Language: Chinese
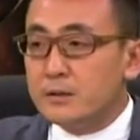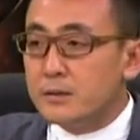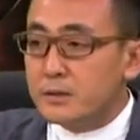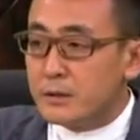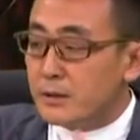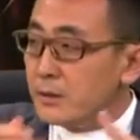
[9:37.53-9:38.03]

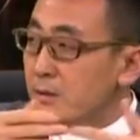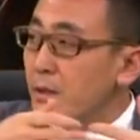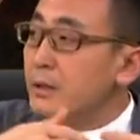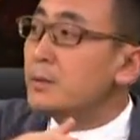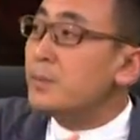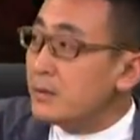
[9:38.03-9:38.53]
自己
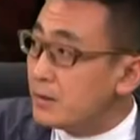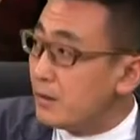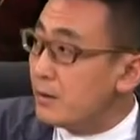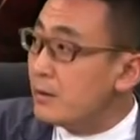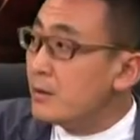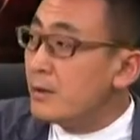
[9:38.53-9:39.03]
在一边
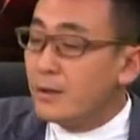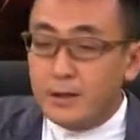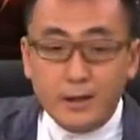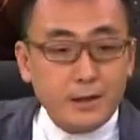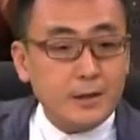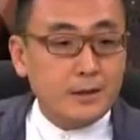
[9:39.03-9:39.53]
的，
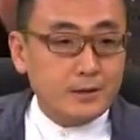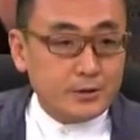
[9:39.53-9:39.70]
哎，